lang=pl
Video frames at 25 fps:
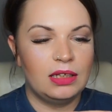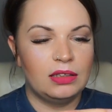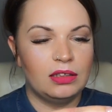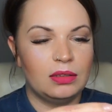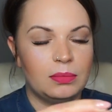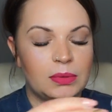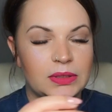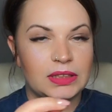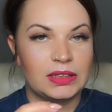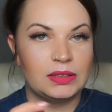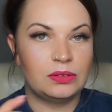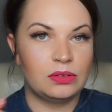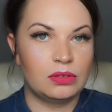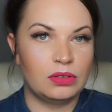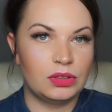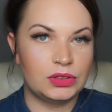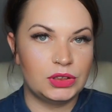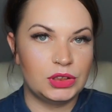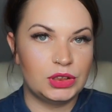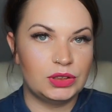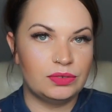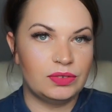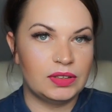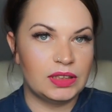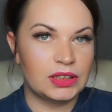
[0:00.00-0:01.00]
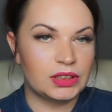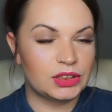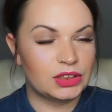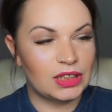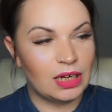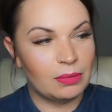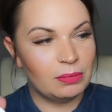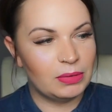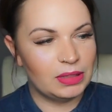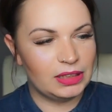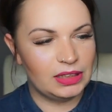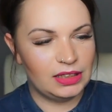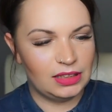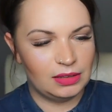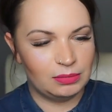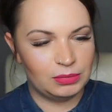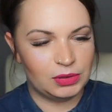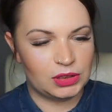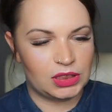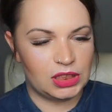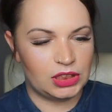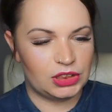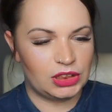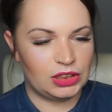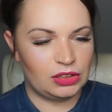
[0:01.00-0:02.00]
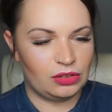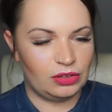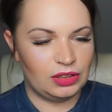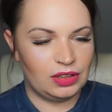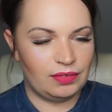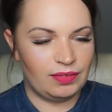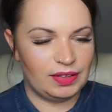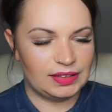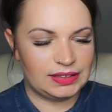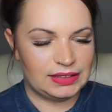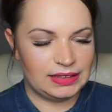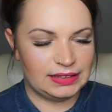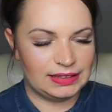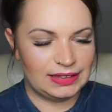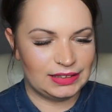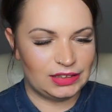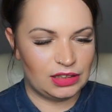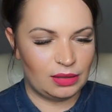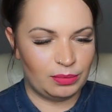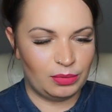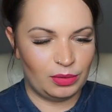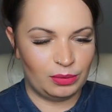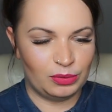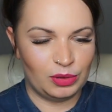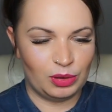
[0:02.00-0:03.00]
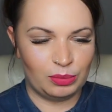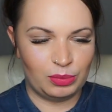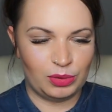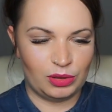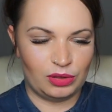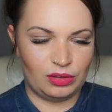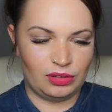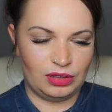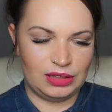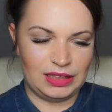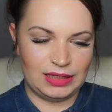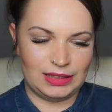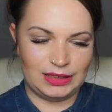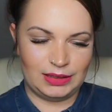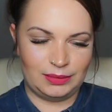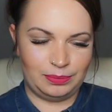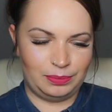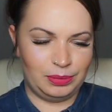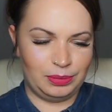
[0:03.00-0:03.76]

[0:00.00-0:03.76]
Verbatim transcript: No bo za niedługo dziś wyjeżdżamy i myślę, że tonik wezmę ze sobą, no bo jest